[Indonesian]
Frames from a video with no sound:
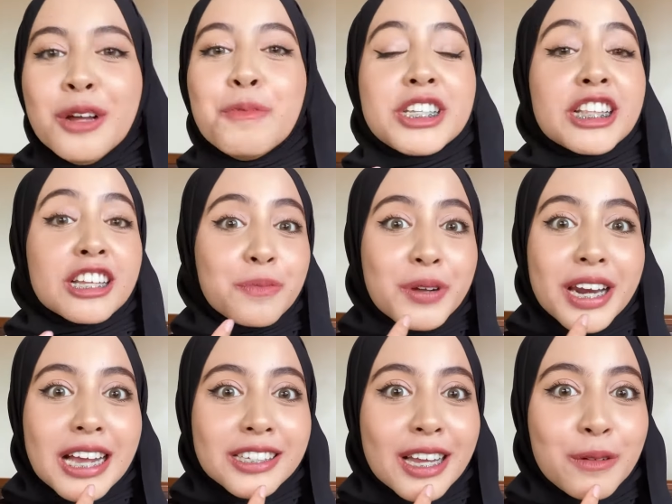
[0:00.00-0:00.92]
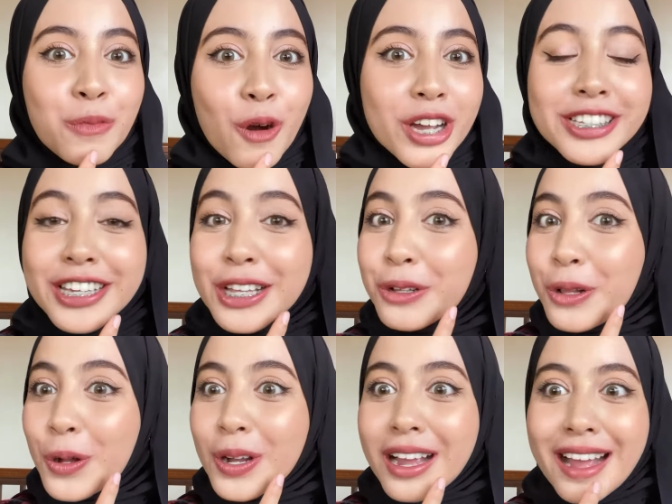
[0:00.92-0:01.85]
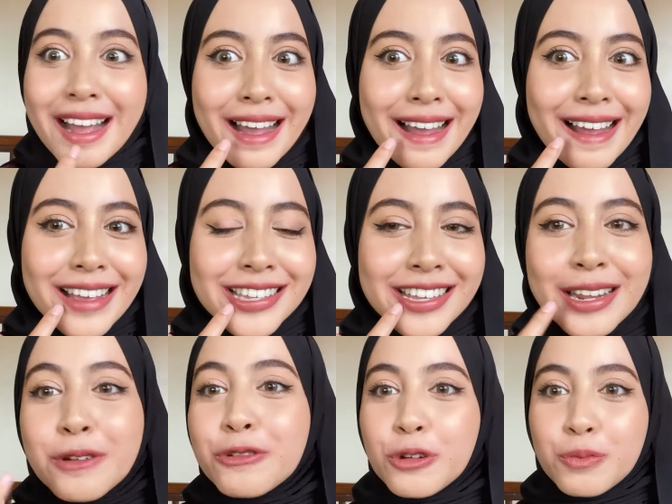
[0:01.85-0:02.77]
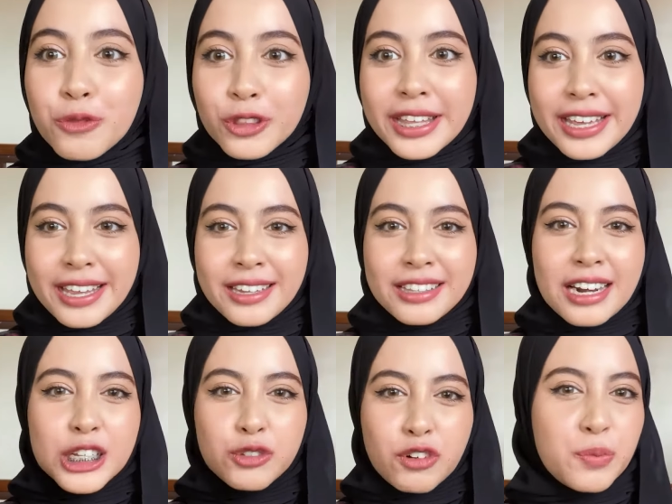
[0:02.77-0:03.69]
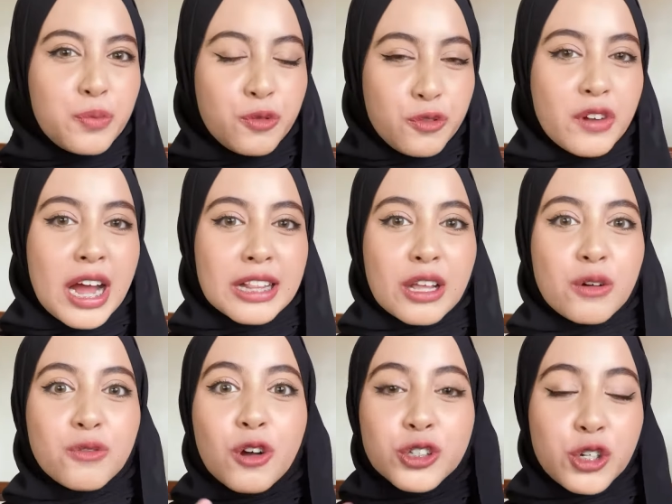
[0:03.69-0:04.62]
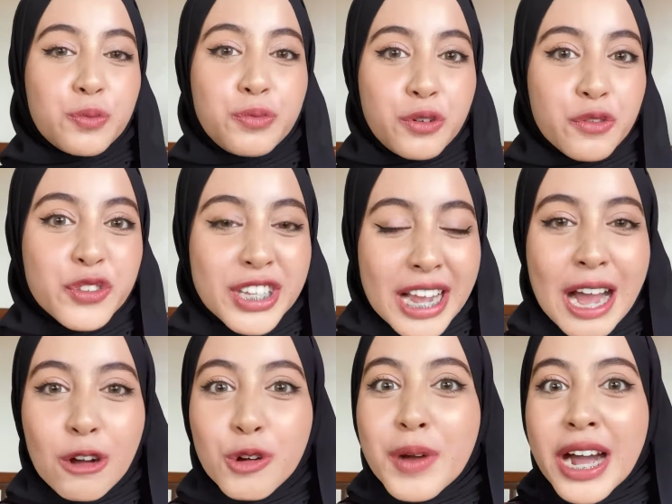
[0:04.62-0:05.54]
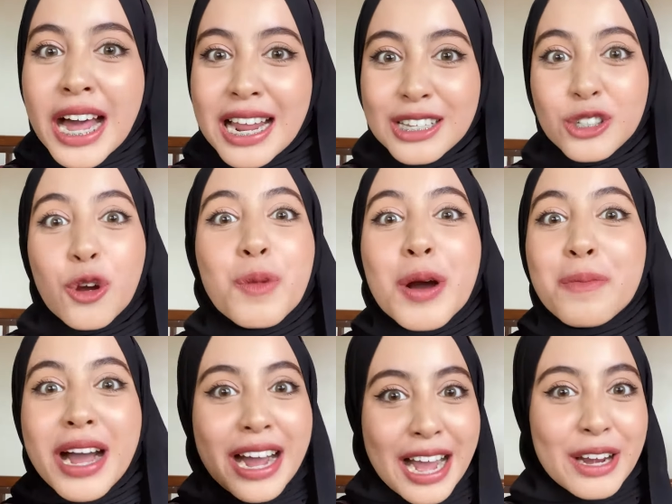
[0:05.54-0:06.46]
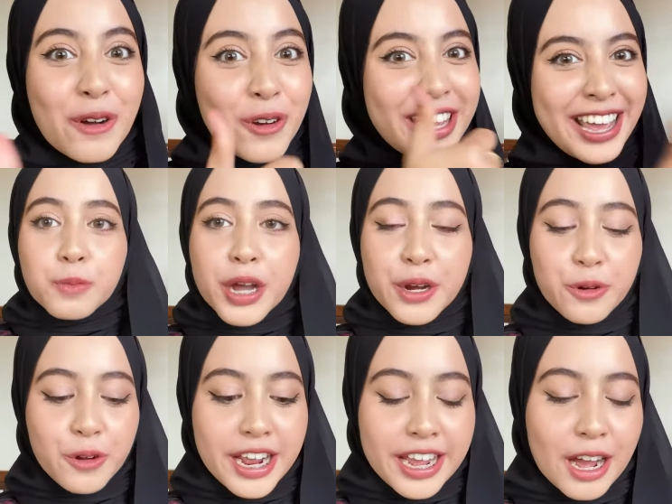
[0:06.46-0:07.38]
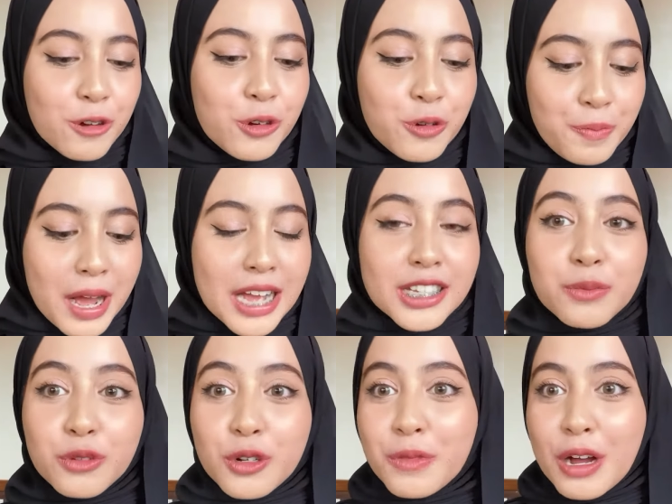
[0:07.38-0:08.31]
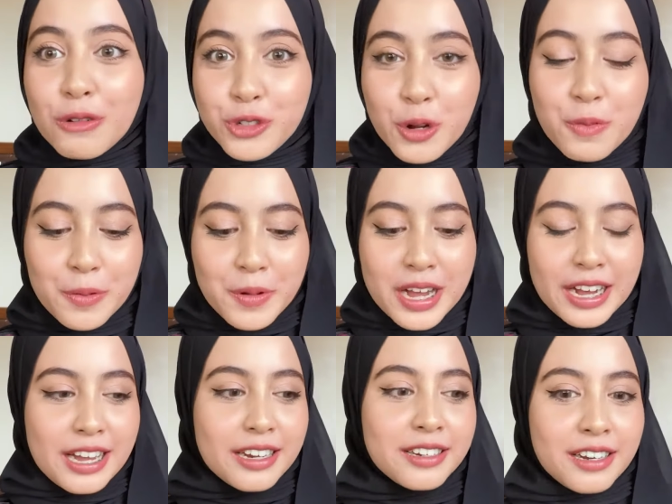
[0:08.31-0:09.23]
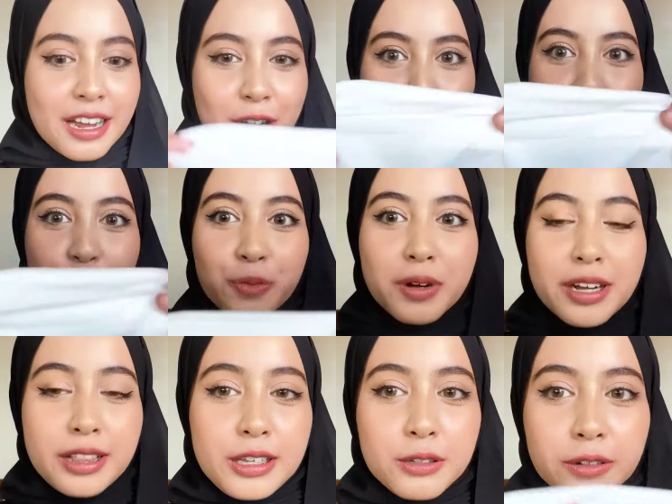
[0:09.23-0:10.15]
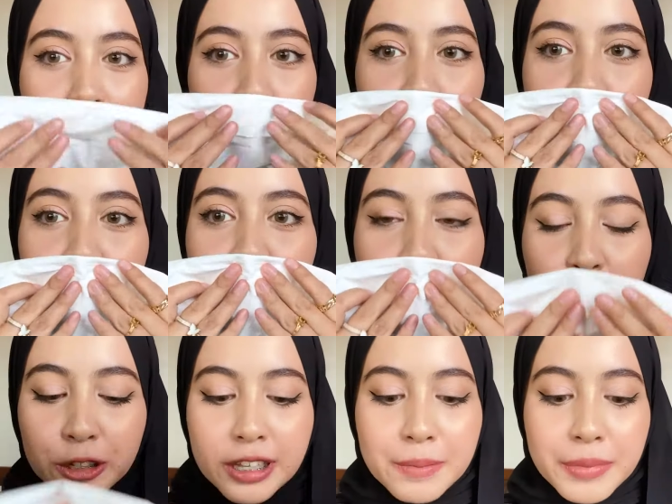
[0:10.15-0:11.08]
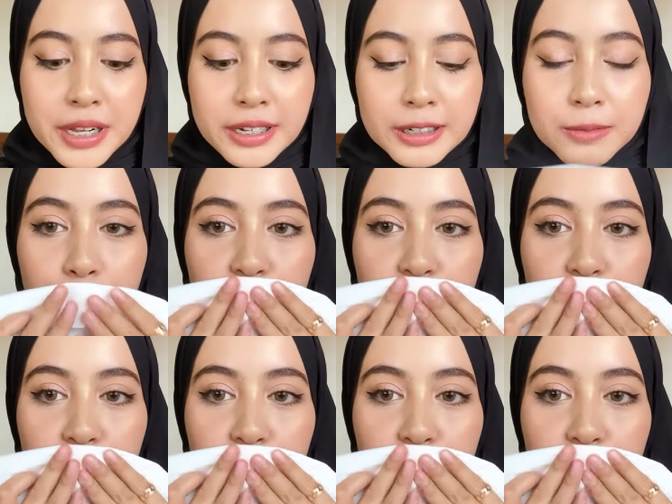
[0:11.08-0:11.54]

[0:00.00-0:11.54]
masih tetap kerasa moist gitu loh guys ini untuk buktiin transfer proof atau waterproofnya aku bakalan coba makan oke okay? by the way aku lupa sebelum aku coba makan aku mau coba ke tisu nih aku tempelin